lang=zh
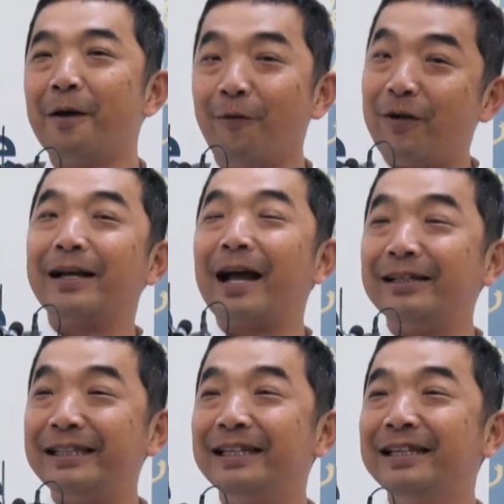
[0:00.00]
我非常的
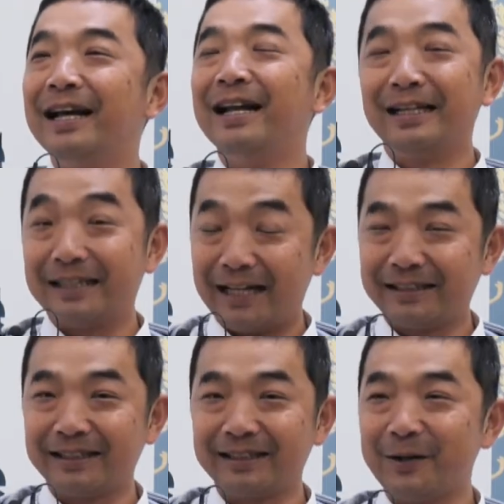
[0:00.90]
开心能参加
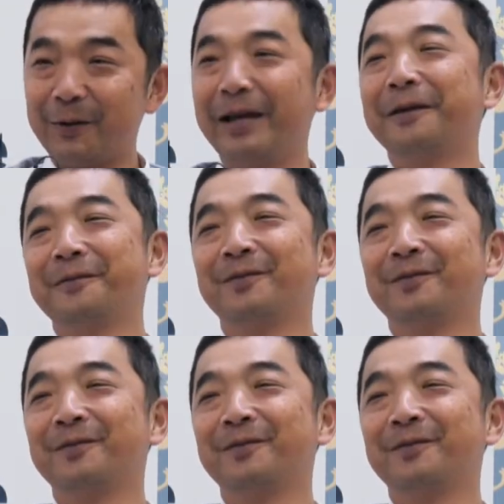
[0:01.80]
这个盛会。